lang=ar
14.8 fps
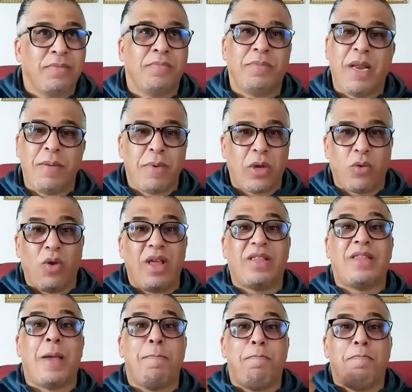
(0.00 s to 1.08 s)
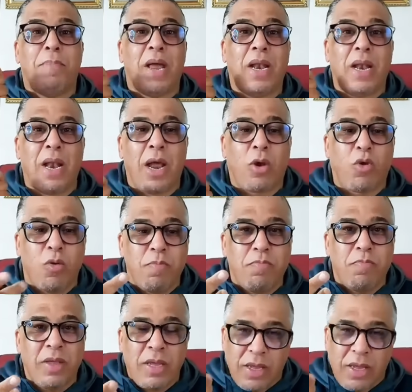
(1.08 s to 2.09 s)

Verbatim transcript: لا ما نقولها تبا لكم